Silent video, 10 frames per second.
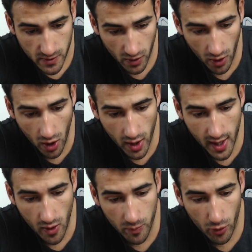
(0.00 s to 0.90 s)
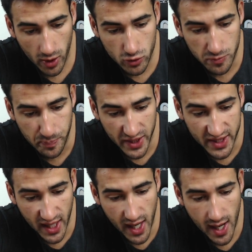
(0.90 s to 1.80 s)
Oh là là, on prend un coup de
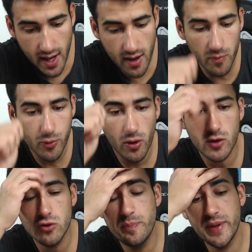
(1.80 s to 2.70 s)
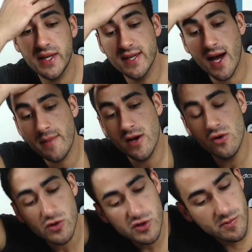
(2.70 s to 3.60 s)
PK On prend un coup de PK,
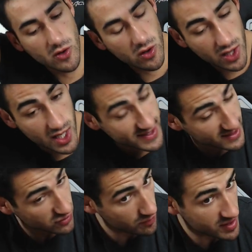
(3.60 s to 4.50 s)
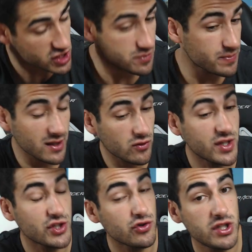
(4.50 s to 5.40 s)
malheureusement. Euh, c'est dommage. Peut-être qu'on a
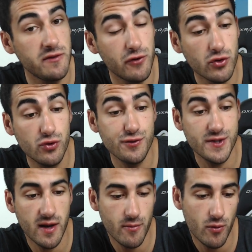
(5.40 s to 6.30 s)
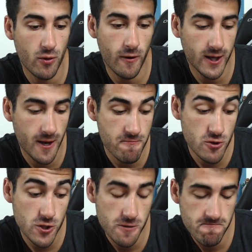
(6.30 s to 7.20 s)
changé le focus à un moment avec la
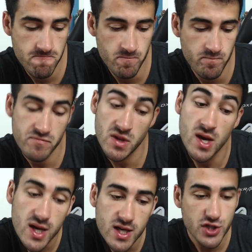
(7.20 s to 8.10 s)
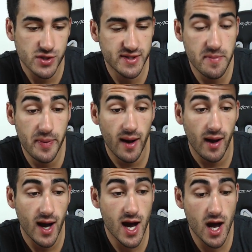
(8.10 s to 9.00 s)
bûche. Je sais pas.
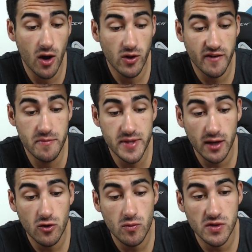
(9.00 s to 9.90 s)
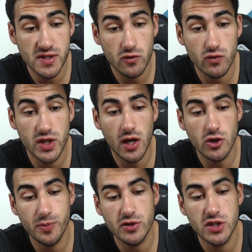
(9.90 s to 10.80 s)
Euh, on avait bien commencé, en tout cas. Je
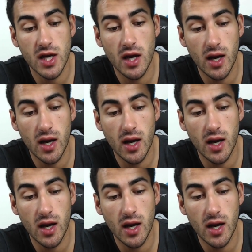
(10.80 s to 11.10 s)
pense qu'il